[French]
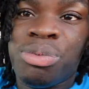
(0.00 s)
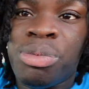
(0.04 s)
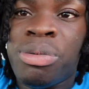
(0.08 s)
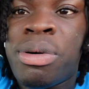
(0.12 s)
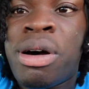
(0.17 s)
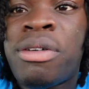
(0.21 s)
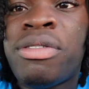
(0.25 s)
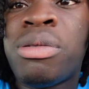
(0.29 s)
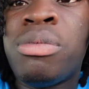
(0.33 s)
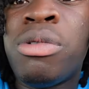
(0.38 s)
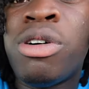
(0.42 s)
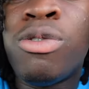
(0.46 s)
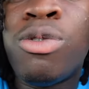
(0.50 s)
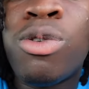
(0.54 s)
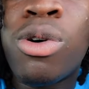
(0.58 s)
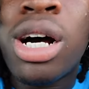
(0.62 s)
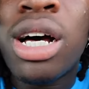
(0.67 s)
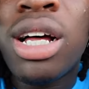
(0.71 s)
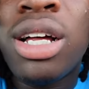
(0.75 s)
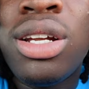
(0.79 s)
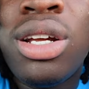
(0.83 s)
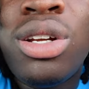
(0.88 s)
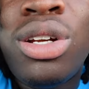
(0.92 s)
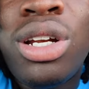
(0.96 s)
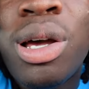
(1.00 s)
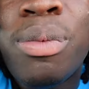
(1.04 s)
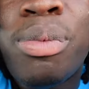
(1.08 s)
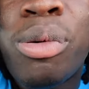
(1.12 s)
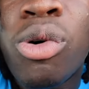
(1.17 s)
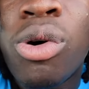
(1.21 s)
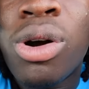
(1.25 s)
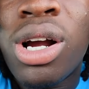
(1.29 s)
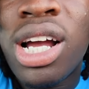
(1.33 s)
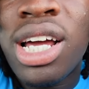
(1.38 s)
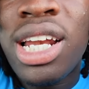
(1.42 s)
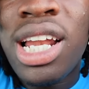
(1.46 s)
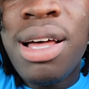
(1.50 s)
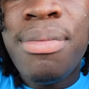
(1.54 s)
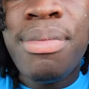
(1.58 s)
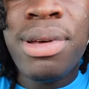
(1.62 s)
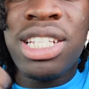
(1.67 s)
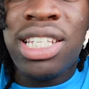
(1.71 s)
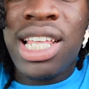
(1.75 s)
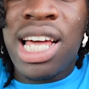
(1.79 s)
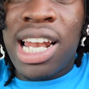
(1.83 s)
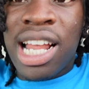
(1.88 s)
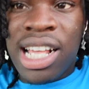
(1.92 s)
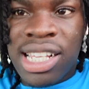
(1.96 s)
Je peux pas vraiment voir les progrès là, mais
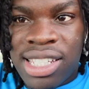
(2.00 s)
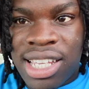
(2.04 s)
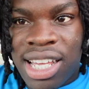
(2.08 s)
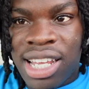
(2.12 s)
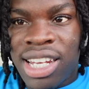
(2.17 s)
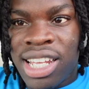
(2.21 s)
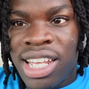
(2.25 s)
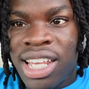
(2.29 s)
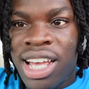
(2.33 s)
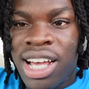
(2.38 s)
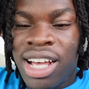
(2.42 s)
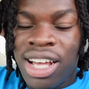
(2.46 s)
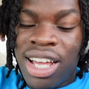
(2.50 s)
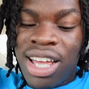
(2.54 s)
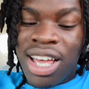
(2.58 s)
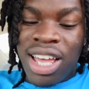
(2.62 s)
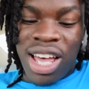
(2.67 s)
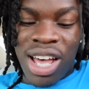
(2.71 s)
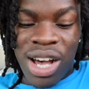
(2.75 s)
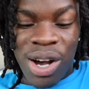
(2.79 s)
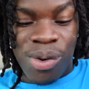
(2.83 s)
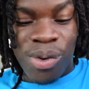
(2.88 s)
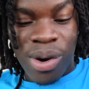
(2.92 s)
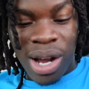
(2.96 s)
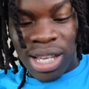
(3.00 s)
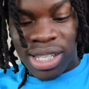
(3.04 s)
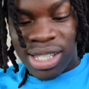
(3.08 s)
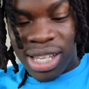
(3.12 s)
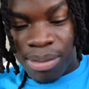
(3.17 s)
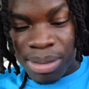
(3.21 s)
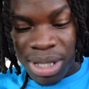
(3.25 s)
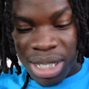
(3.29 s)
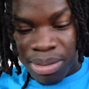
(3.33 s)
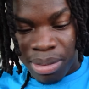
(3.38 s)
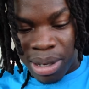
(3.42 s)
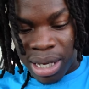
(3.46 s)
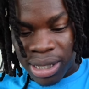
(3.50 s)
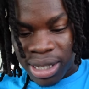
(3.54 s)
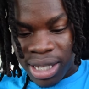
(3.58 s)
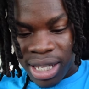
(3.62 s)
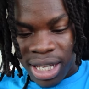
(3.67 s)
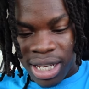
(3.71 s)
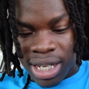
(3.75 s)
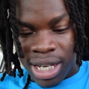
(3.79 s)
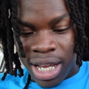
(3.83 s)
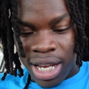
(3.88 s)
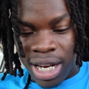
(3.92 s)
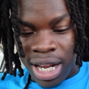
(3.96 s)
j'étais à la salle, les gars. Ouais, samedi
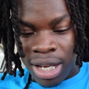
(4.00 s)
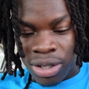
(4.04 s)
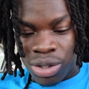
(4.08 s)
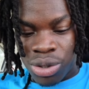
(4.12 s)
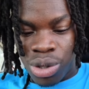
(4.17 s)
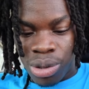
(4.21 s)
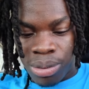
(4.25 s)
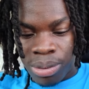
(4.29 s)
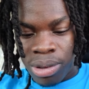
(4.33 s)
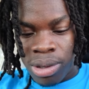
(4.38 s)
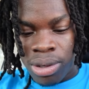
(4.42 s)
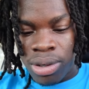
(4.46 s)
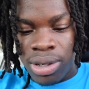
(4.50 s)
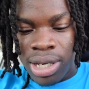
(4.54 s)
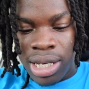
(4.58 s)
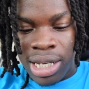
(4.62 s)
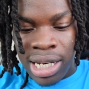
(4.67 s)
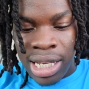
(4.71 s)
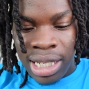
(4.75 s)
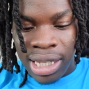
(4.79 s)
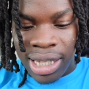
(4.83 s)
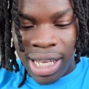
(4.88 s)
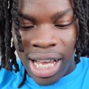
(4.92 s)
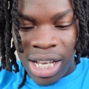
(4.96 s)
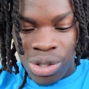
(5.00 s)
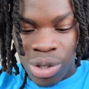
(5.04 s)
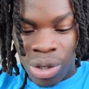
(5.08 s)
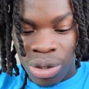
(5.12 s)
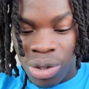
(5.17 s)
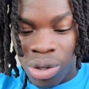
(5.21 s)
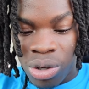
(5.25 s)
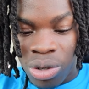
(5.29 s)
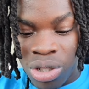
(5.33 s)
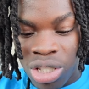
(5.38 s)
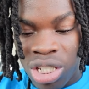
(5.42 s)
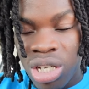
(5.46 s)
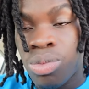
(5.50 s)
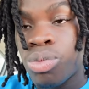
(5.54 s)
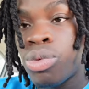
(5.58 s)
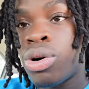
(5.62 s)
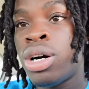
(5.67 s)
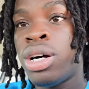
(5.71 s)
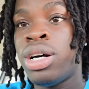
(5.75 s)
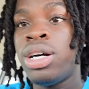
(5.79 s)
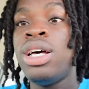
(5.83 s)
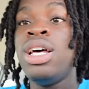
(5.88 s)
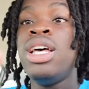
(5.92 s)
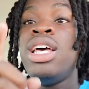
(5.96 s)
matin, là, actuellement, il est 13h30 chez
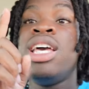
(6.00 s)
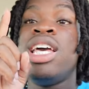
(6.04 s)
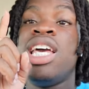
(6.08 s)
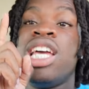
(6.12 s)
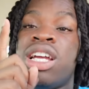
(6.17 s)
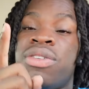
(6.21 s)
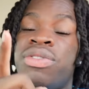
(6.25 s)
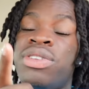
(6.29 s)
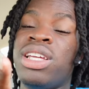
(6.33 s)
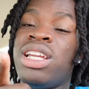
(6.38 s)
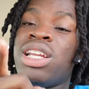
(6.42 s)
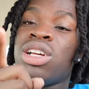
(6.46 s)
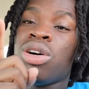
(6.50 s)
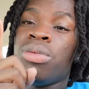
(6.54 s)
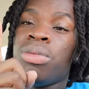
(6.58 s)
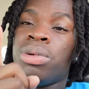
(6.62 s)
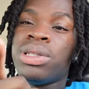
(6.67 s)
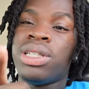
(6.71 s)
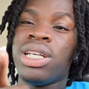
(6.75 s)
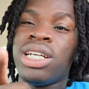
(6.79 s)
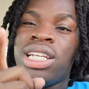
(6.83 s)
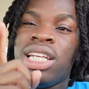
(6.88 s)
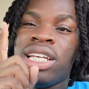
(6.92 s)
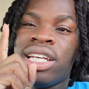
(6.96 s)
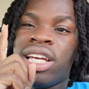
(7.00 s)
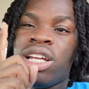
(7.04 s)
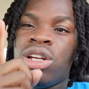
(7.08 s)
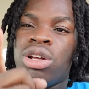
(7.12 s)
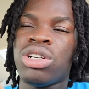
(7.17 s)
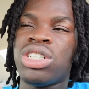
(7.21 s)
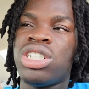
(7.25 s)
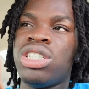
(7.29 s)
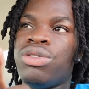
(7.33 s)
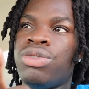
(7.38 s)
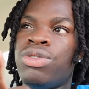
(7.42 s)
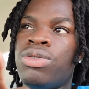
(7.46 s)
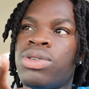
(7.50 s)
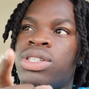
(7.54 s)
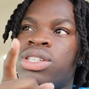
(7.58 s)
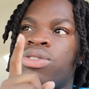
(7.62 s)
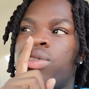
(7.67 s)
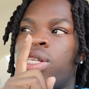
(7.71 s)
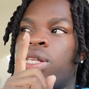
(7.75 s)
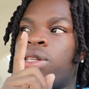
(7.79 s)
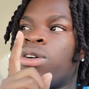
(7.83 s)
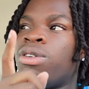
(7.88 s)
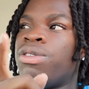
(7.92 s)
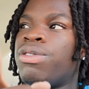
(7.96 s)
moi. Écrivez dans les commentaires, il est quelle heure chez vous. Si
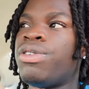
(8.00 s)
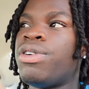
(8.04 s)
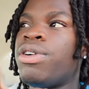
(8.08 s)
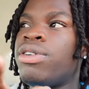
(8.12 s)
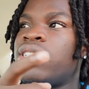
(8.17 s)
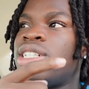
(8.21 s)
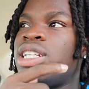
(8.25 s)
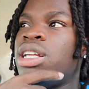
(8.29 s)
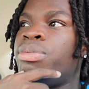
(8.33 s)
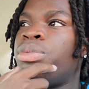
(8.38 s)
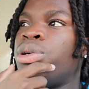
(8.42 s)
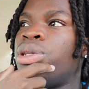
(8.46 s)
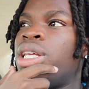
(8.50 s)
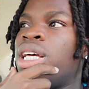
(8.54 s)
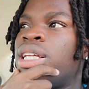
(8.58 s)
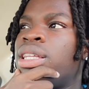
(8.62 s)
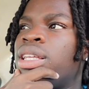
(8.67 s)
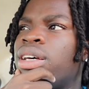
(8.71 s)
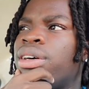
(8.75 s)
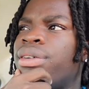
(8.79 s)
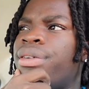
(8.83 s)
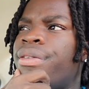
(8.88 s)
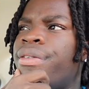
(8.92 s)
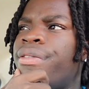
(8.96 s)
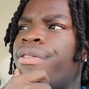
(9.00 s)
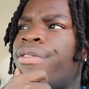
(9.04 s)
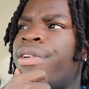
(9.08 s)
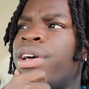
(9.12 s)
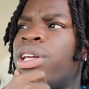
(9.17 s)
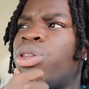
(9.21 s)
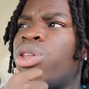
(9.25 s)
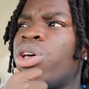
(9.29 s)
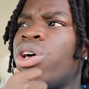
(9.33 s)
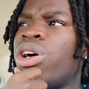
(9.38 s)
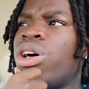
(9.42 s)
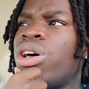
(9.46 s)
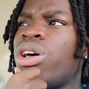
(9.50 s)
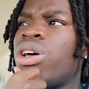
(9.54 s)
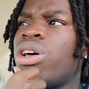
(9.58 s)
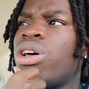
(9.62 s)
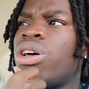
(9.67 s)
vous êtes en France, il est peut-être 20h.